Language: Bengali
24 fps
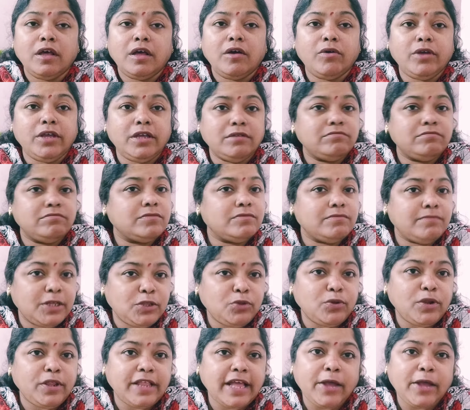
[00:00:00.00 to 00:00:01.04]
ওই
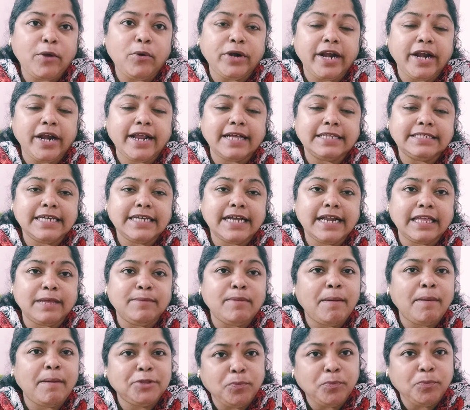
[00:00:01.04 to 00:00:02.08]
ভেতরে দেখোটের কাজে আর কি
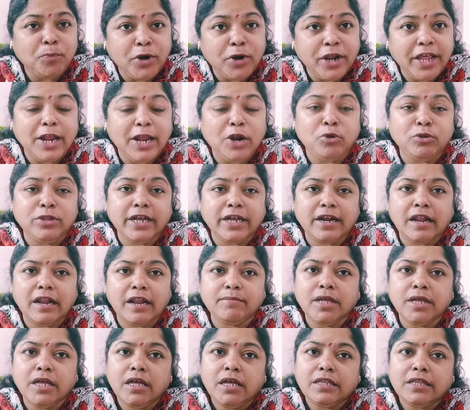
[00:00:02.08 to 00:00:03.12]
বাবা তো পরে এলো দেখলাম
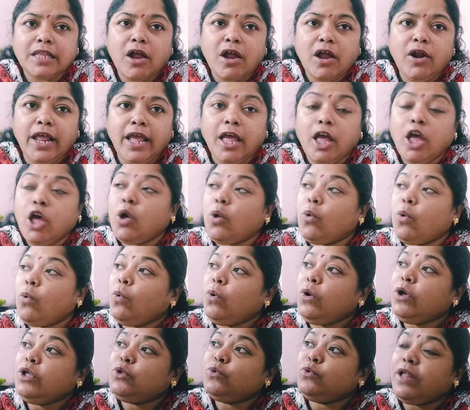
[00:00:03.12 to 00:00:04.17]
তাহলে
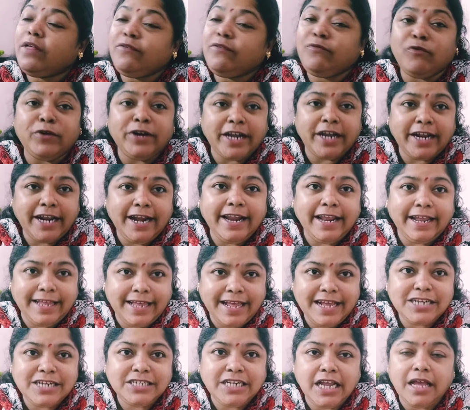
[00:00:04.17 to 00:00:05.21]
ওই দূরে ফোনটাকে
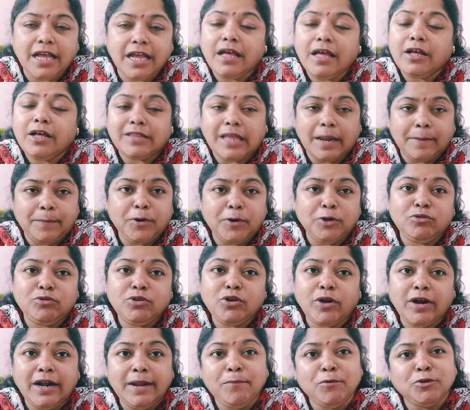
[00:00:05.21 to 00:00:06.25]
রেখে এসে তারপরে তুই
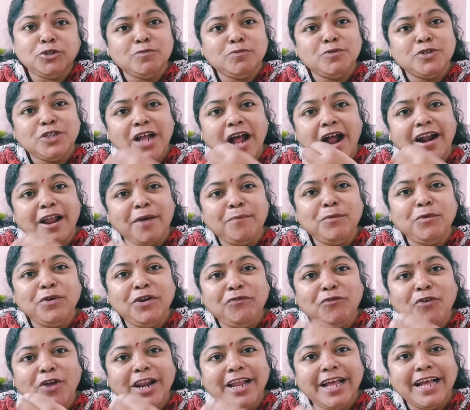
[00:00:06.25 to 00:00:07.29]
ওখানে বসে বসে আরাম করে
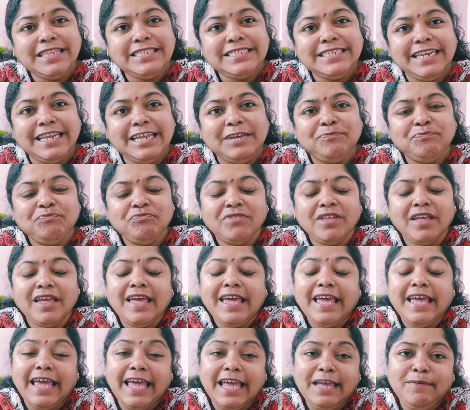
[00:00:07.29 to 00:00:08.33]
ফল খাচ্ছিলি
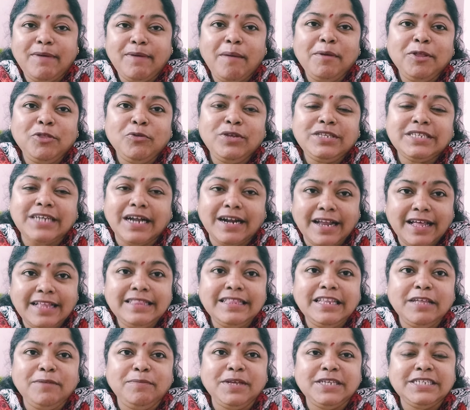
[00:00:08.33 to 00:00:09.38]
এইভাবে তুই জানান
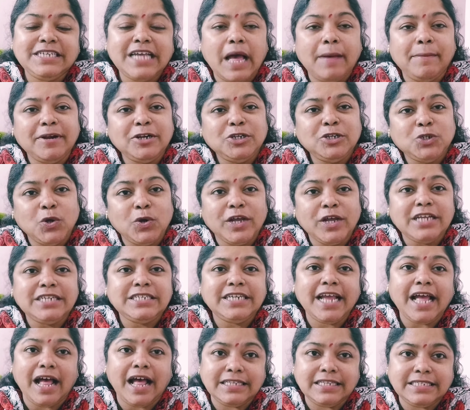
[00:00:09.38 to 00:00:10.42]
দিবি যে আমার সঙ্গে
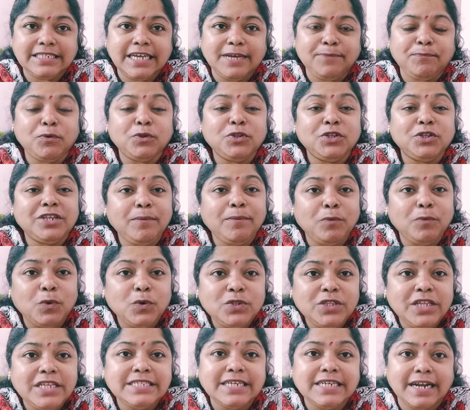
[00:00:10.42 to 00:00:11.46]
সে আছে প্রতিটা
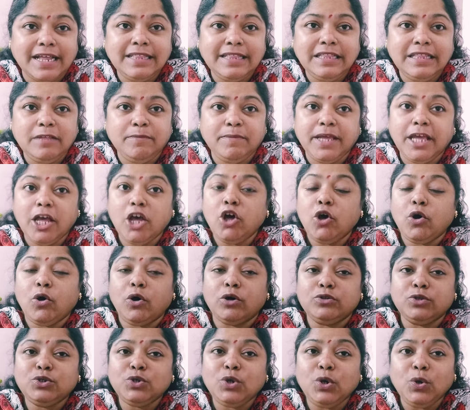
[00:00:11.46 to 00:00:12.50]
মুহূর্তে জানান দিবি
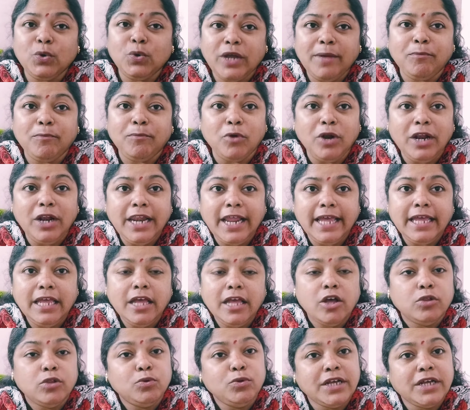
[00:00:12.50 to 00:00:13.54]
অথচ লোকে বললেই
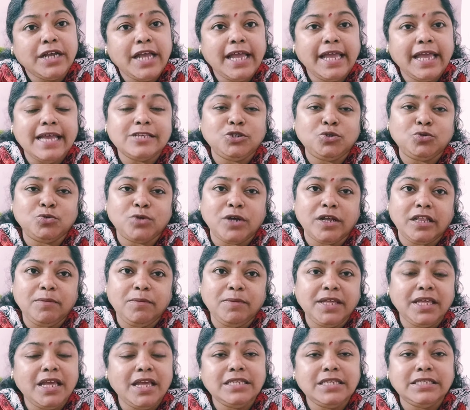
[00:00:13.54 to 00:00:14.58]
তুই তাকে কেস ঠুকে
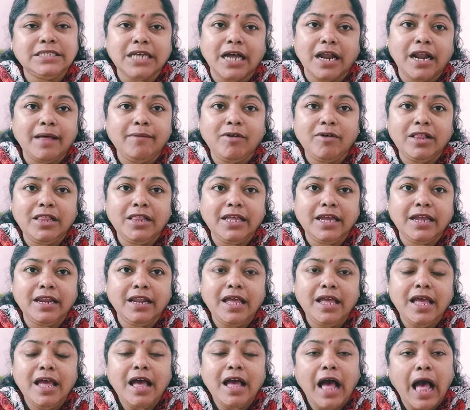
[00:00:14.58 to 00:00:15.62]
দিবি কি জ্বালাবাল
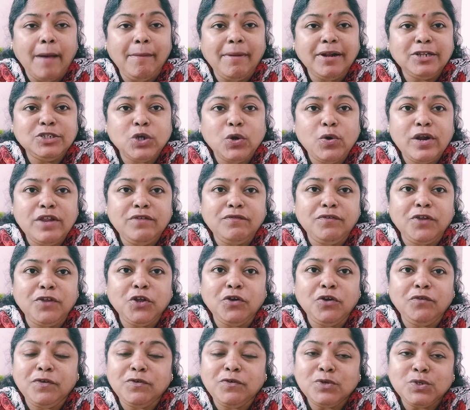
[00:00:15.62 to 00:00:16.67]
দেখিনি আবার যখন
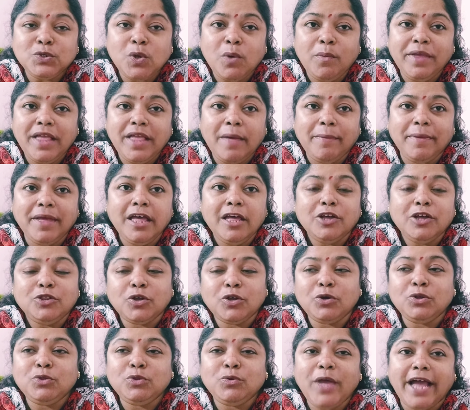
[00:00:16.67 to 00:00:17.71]
ভিডিওর ভিউজ কমে যাবে
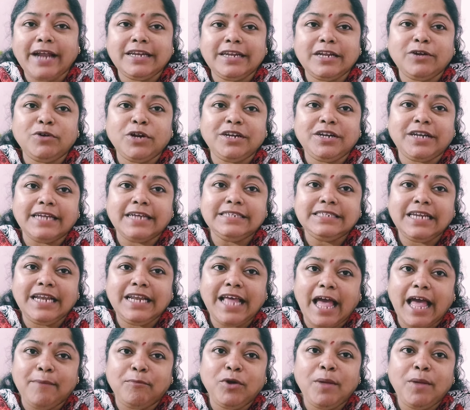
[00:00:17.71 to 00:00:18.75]
তখন তুই একটা করে টাইটেলে
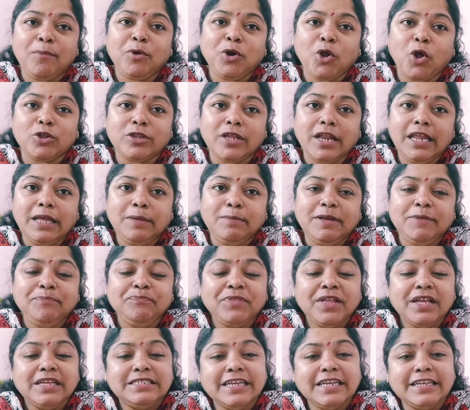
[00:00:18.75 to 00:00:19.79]
এমন এমন কথা লিখবি
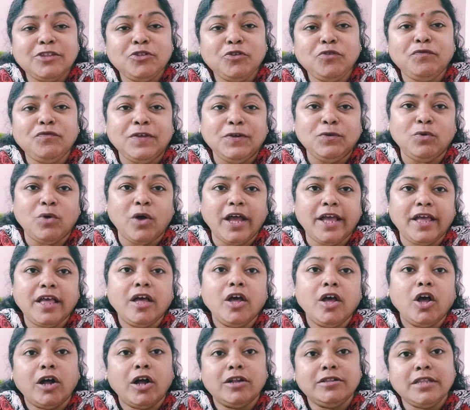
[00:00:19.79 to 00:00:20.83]
যাতে তোর ভিউ হয়
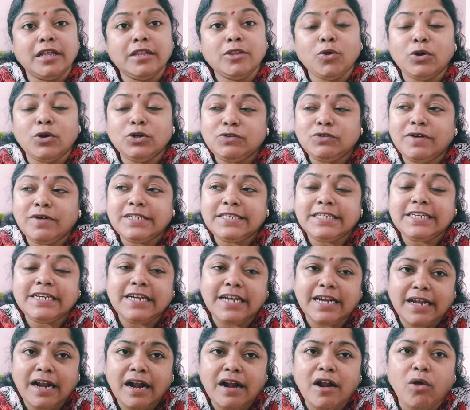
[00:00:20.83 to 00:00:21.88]
অর্থাৎ কন্ট্রোভার্সি
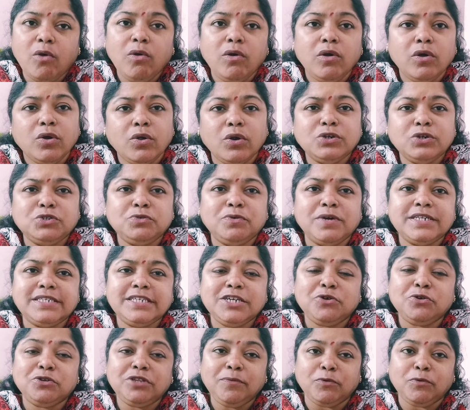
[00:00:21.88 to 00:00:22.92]
ক্রিয়েটাররাও কন্ট্রোভার্সি
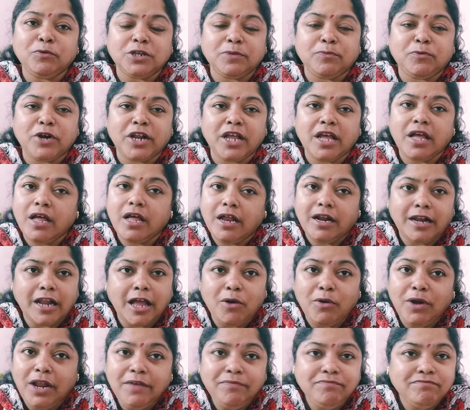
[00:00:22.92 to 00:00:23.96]
করতে বসে পড়ে না
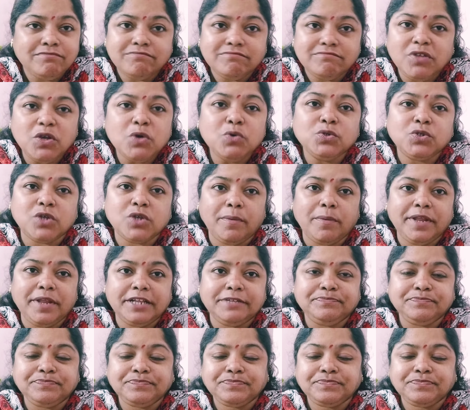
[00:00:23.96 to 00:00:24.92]
হলে ভিউজ হবে না